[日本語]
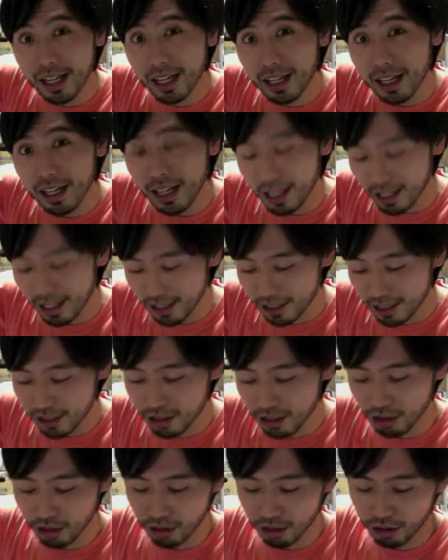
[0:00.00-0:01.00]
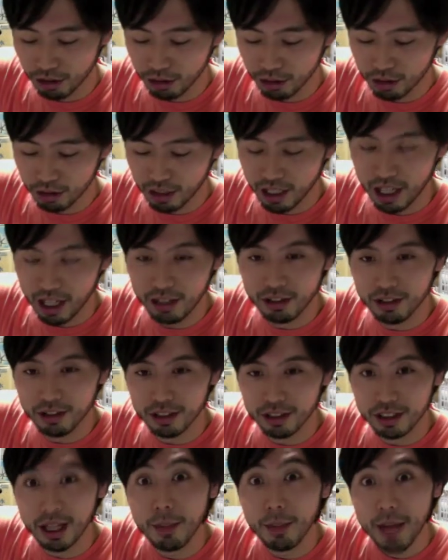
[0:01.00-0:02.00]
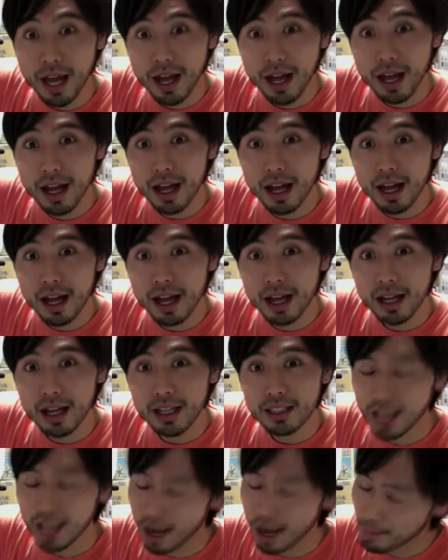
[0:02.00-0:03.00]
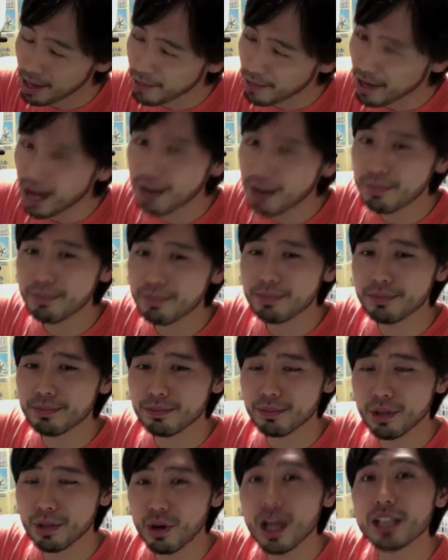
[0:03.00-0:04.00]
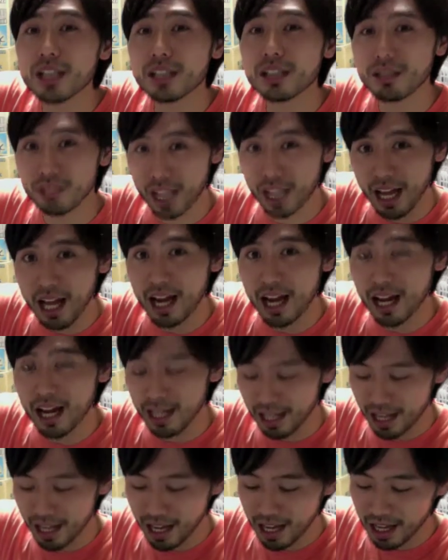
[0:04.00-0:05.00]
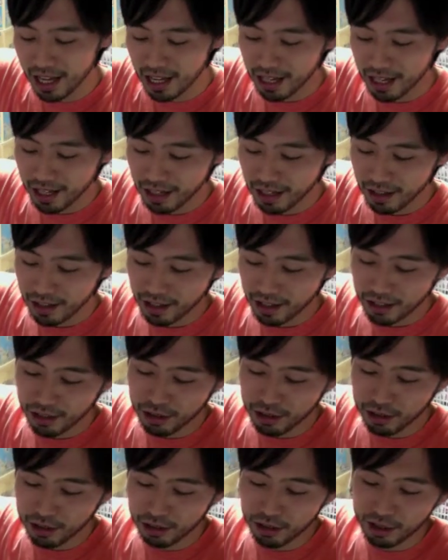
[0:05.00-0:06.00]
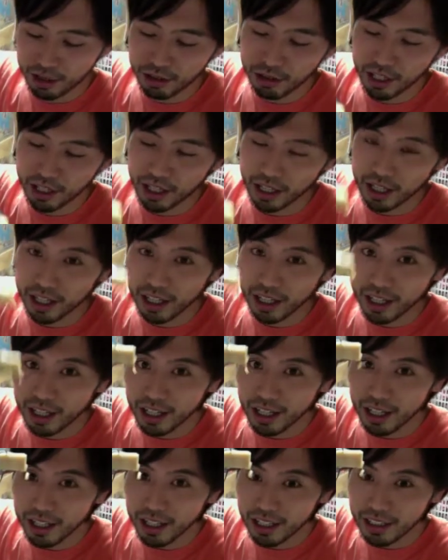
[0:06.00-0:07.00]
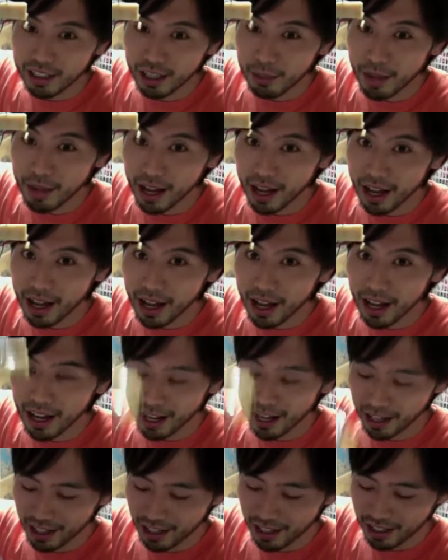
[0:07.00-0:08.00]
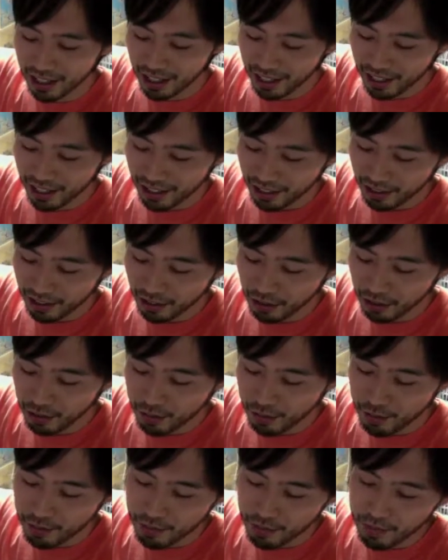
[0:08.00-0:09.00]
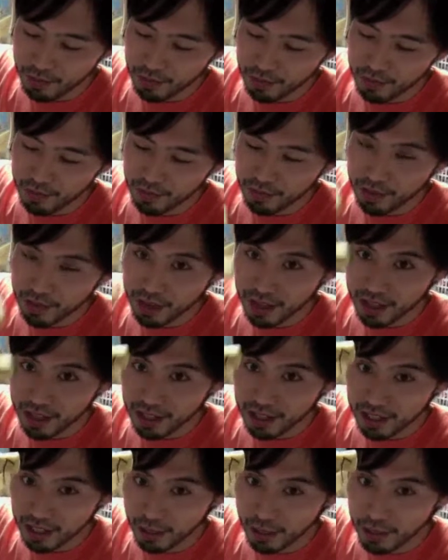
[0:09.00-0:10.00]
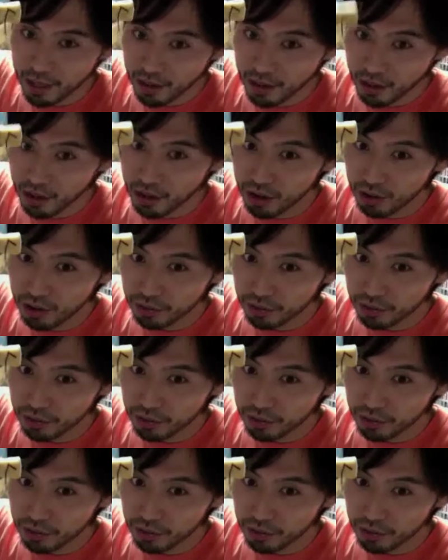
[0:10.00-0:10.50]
あれですよ。特にあの、サメ。サメは怖いですよね、あれね。ということでこれ、サメ。こう、サメの